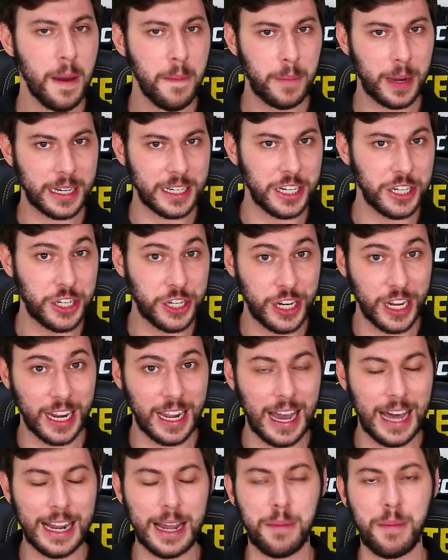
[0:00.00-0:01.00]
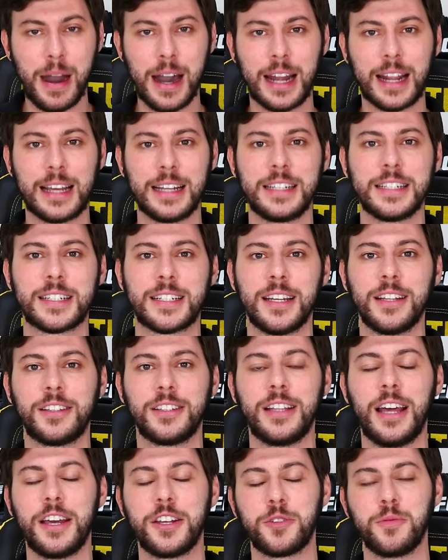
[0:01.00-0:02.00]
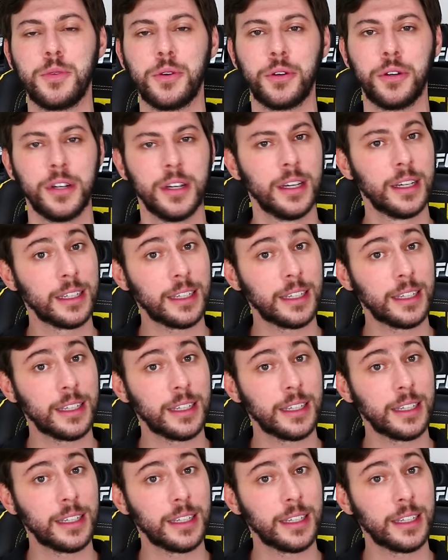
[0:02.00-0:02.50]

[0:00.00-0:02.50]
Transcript: para a gente chegar na marca de 110 mil,